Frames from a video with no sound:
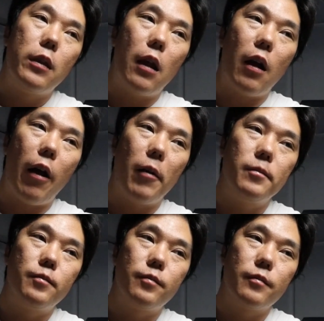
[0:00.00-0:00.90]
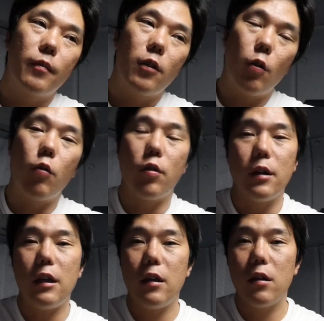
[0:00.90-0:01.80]
なんかところ
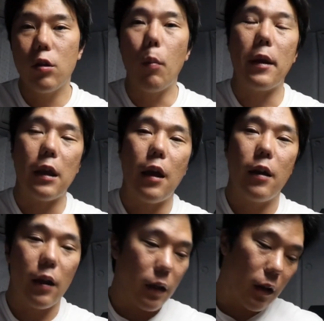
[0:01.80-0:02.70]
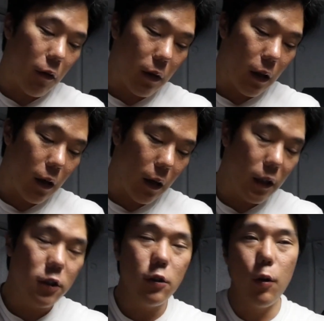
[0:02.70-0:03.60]
に止めてやってたわけやから
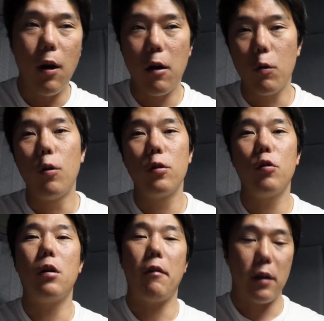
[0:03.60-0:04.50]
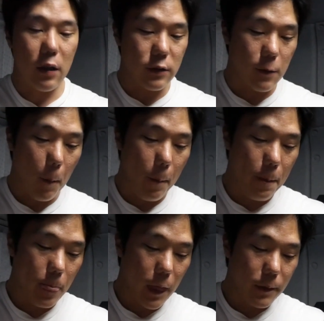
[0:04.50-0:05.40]
一応は行動なわけです
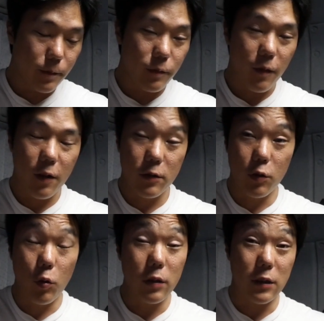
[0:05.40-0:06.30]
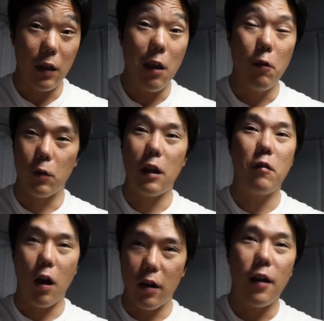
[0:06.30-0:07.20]
そこで酒飲んでる
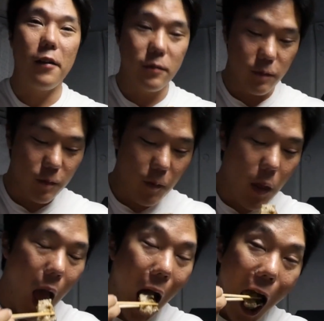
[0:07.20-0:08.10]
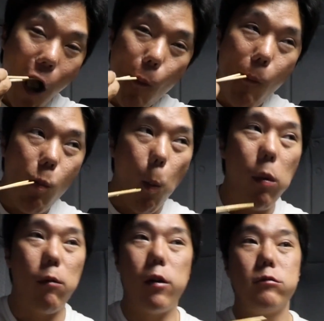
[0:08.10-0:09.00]
からね
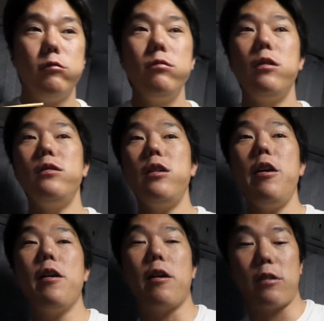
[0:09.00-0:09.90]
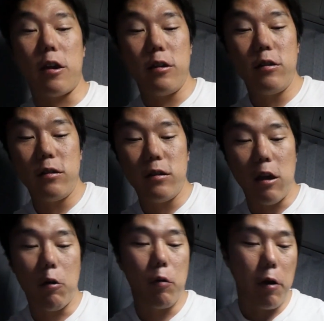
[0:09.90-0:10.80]
まあまあ運転せえへんかったらいいん
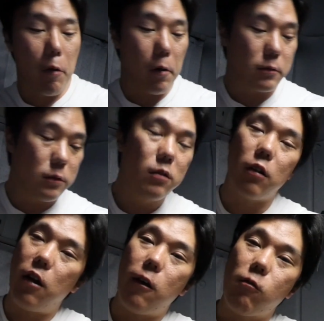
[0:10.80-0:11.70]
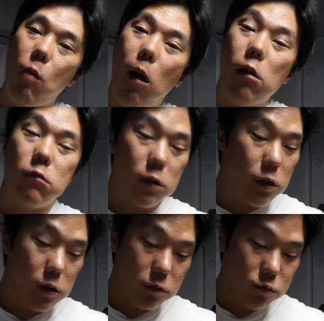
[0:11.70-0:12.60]
やろうけどいいんかなあかんのか
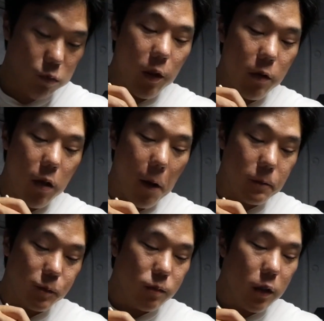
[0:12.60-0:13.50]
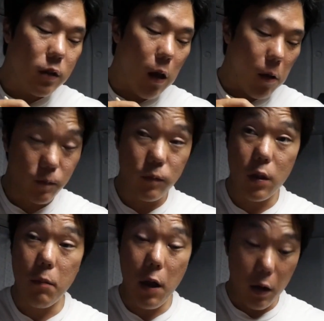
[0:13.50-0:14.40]
なでもさいざ
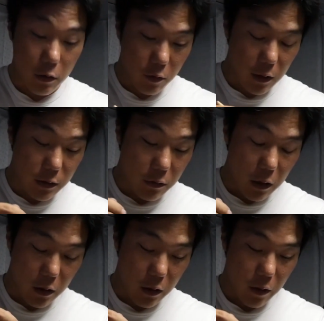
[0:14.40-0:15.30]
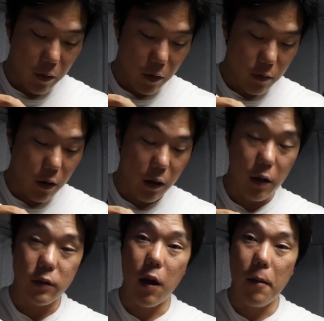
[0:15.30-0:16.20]
邪魔やからどかしてくれって言われた
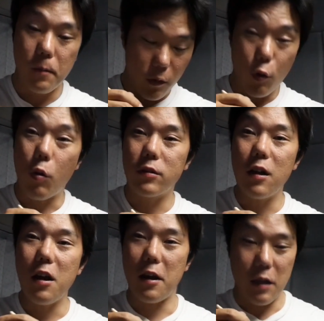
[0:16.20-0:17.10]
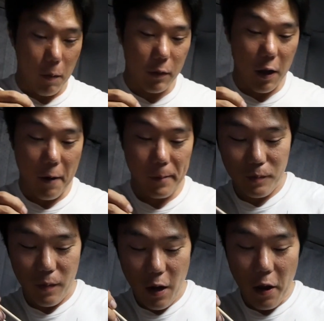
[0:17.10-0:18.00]
らさどかされへんやんみたい
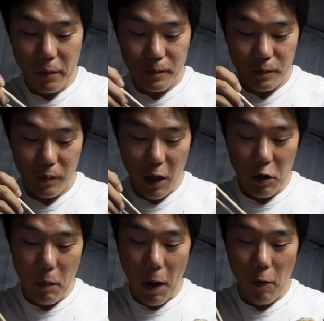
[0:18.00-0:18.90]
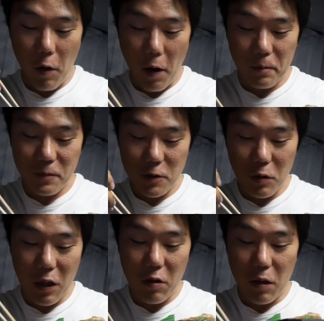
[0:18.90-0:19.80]
なね例えばほらそ
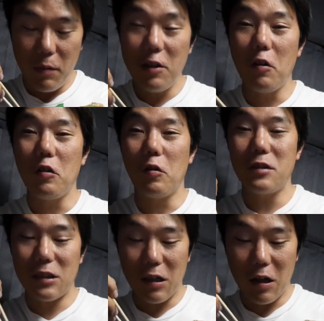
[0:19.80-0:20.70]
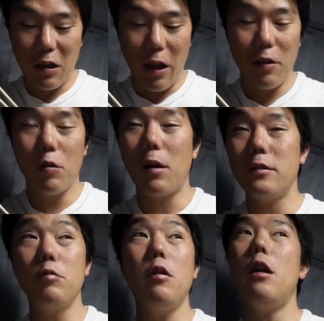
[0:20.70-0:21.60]
んな時に緑のおじさんが来てどか
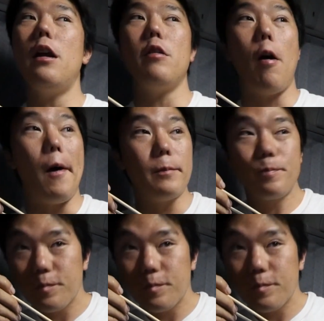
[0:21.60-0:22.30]
してくれないと